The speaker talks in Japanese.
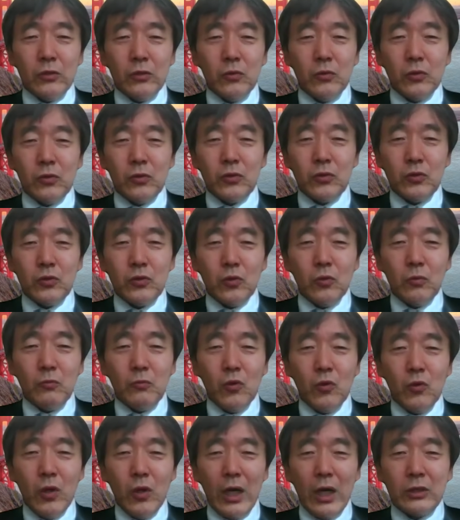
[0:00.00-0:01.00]
表
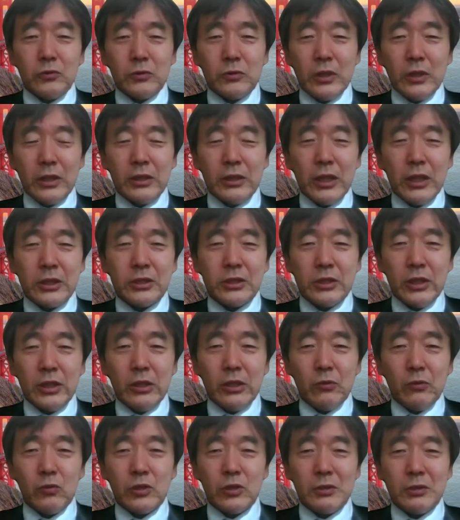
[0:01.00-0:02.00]
も後で出し
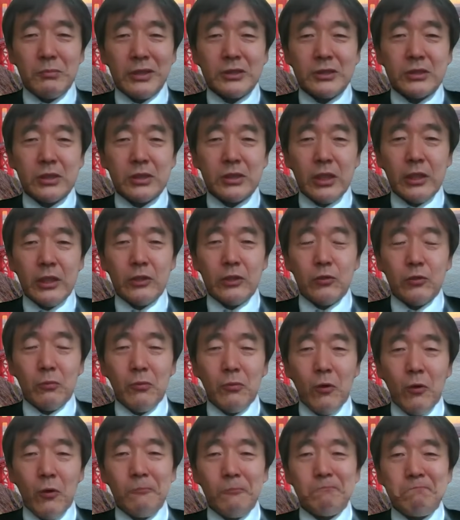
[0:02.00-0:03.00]
ておきますけれど
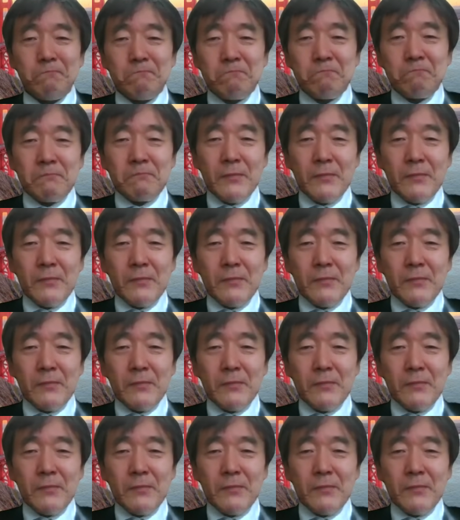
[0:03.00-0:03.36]
も、